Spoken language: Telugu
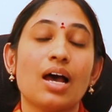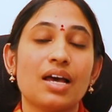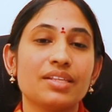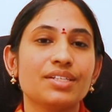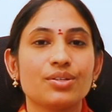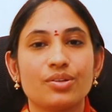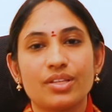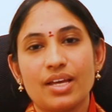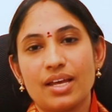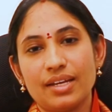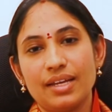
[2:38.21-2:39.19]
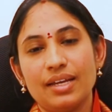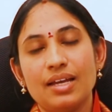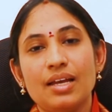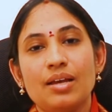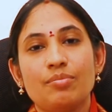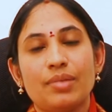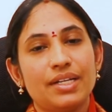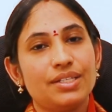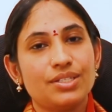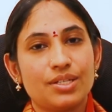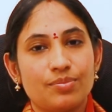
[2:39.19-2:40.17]
ఆదిత్య హృదయాన్ని
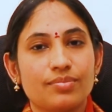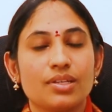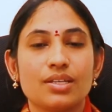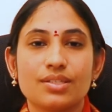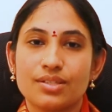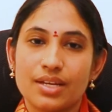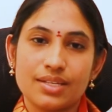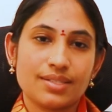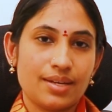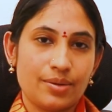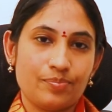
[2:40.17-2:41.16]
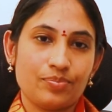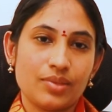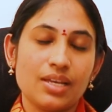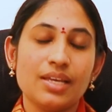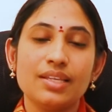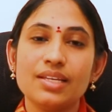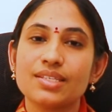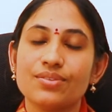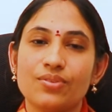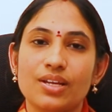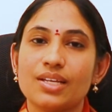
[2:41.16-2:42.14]
పఠించడం శ్రేయస్కరం ఇది
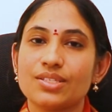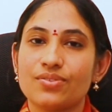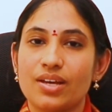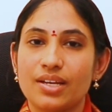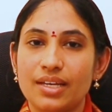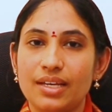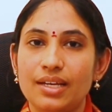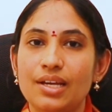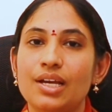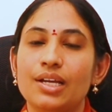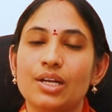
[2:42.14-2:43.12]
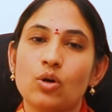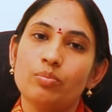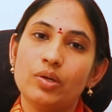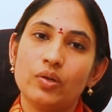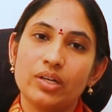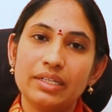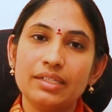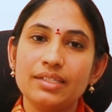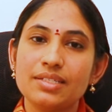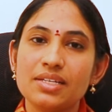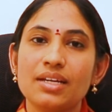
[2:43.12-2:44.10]
సింహరాశి వారికి నవంబర్ ఒకటి
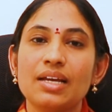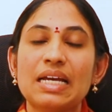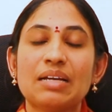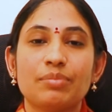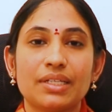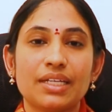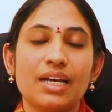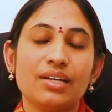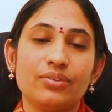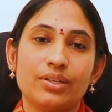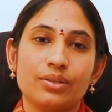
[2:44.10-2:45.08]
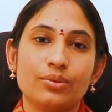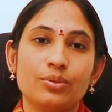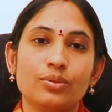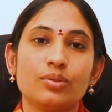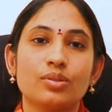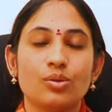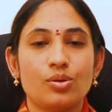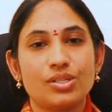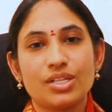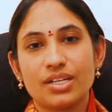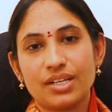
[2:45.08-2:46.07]
నుంచి పదహారు వరకు
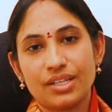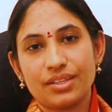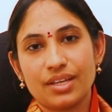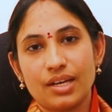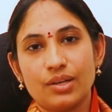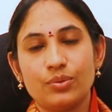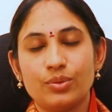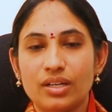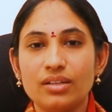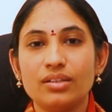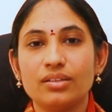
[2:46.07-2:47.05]
గోచార రీత్యా ఉన్న